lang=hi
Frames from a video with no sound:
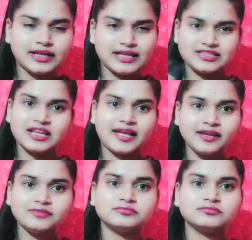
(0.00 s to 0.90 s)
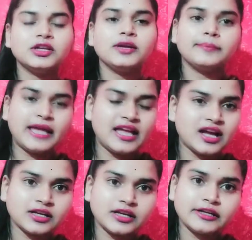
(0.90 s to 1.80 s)
अच्छा है मैं
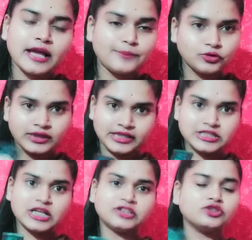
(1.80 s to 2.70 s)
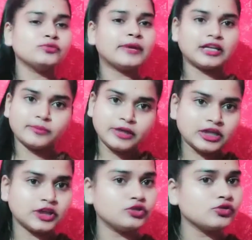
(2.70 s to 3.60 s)
अगर आप लोग लेना चाहते हो तो मैं रिकमेंड
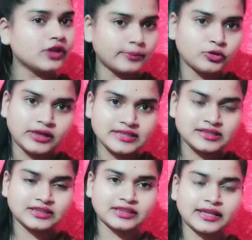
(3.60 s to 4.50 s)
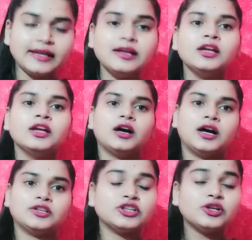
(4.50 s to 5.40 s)
करती हूँ कि आप लोग ले सकते
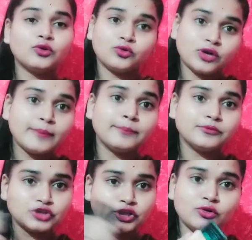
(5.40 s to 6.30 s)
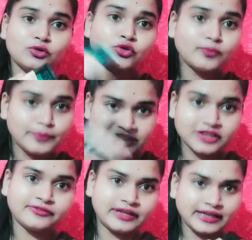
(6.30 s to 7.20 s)
हैं जिन लोगों का जिन लोगों को बजट
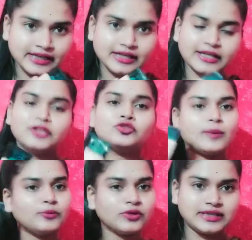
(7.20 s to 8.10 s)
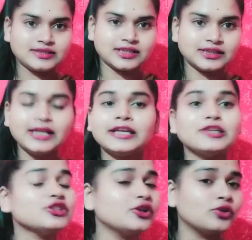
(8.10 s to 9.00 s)
फ्रेंडली लगे तो आप लोग ले सकते हैं लेकिन
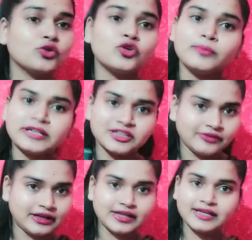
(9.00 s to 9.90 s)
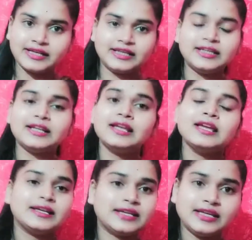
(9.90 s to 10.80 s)
जिन लोगों को बजट फ्रेंडली नहीं ले
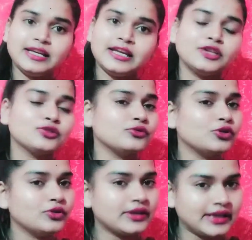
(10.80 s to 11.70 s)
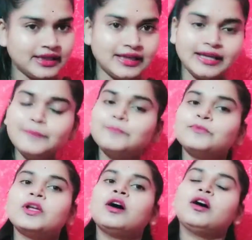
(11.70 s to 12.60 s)
नहीं लगे तो वो लोग नहीं लें
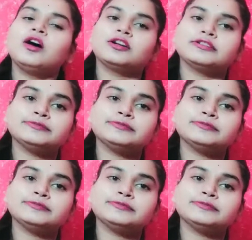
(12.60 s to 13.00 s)
और